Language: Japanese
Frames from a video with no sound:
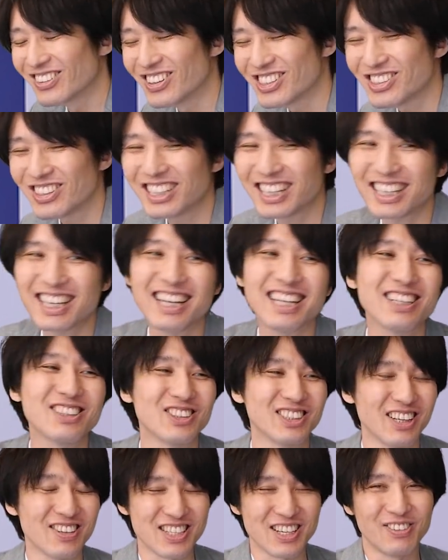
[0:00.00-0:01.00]
ご視聴いただきありが
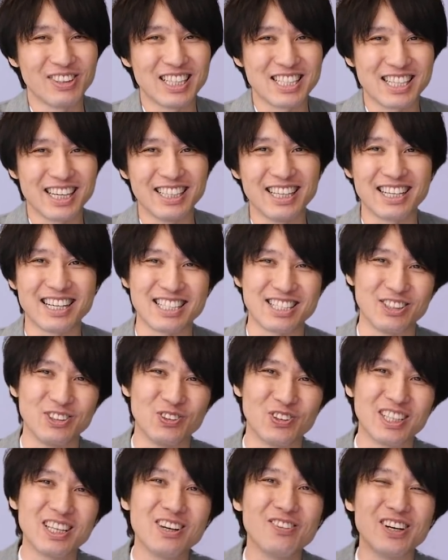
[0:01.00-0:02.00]
とうございましたまた次回何かしらの
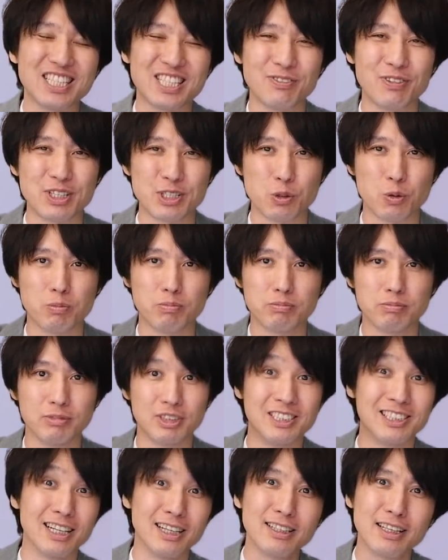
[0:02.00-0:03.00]
動画でお会いしましょう
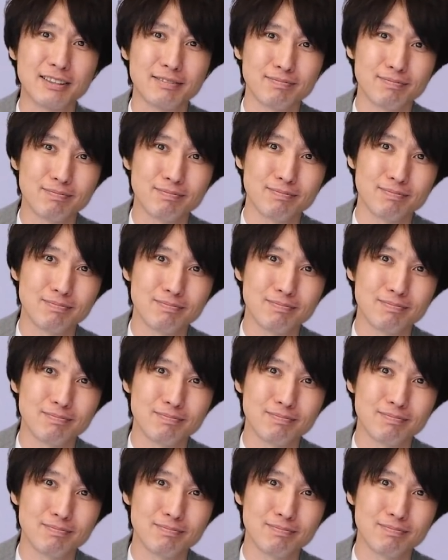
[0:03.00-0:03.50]
じゃあね